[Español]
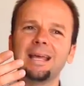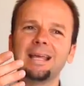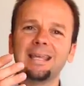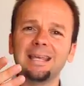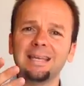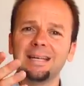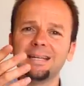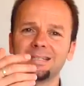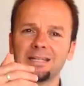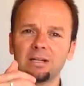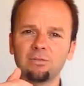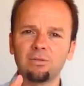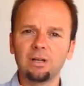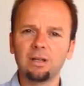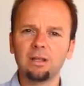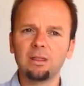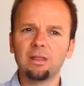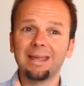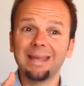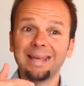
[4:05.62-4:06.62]
¿Quieres ser
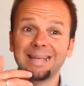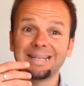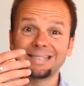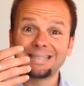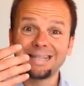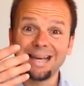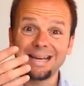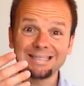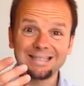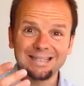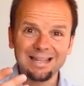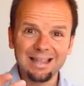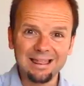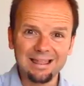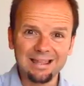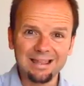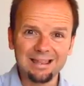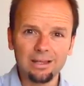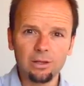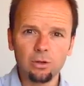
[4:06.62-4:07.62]
feliz? ¿Estás
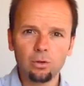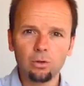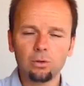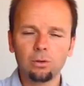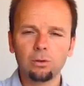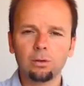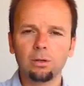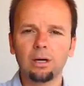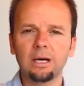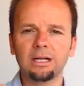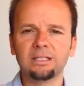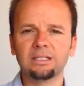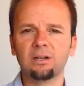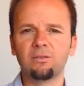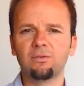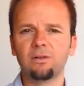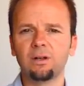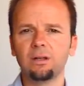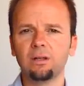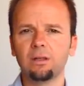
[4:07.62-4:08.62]
decidido a
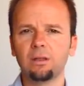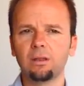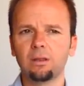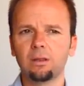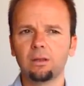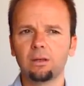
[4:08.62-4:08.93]
ser feliz?